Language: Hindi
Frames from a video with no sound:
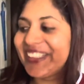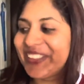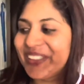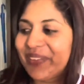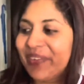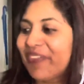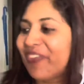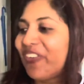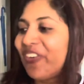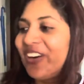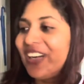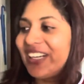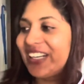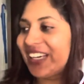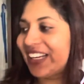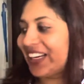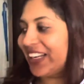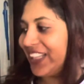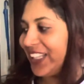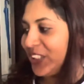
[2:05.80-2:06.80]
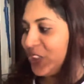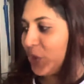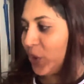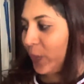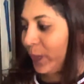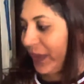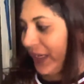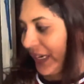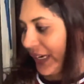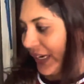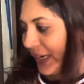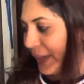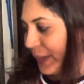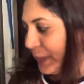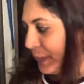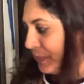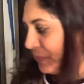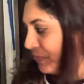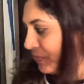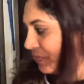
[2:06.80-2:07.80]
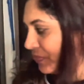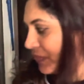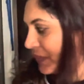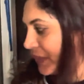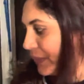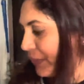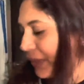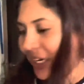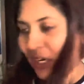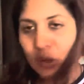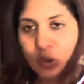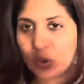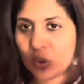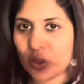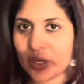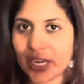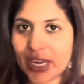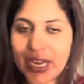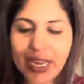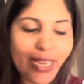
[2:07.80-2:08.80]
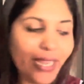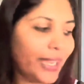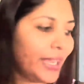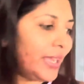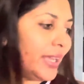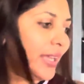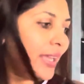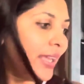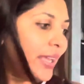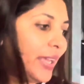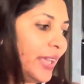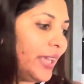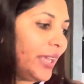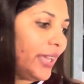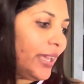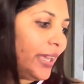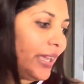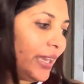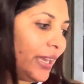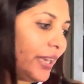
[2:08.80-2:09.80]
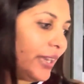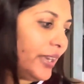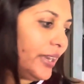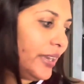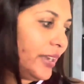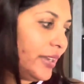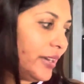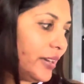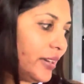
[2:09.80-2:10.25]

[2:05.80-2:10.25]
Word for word: जो भी फोल्ड करना था जो भी है मेरा हो गया है एंड